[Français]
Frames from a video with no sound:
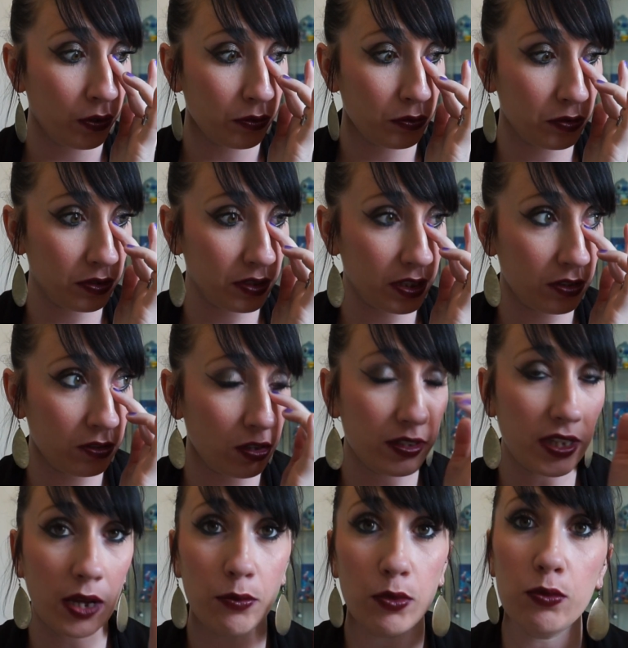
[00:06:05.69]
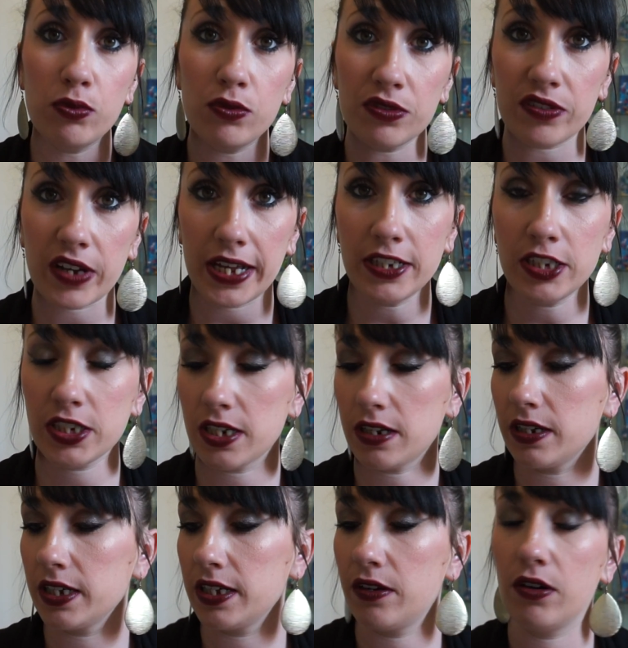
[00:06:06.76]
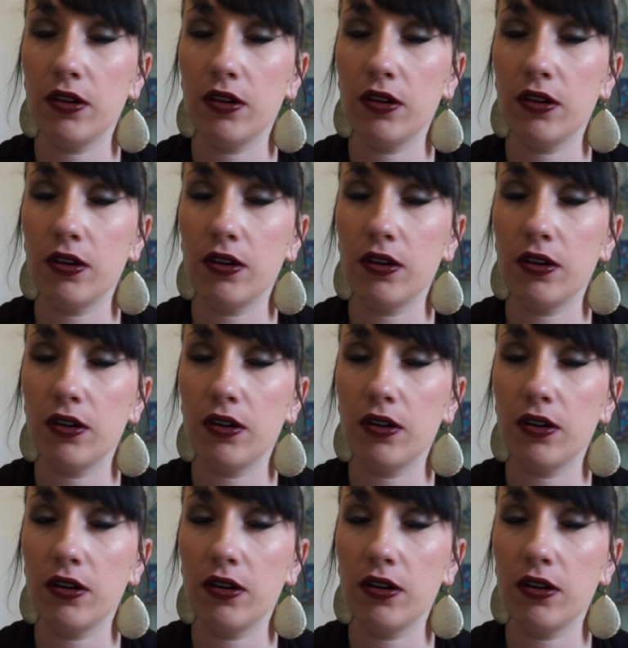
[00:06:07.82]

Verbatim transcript: une petite note un peu plus fraîche et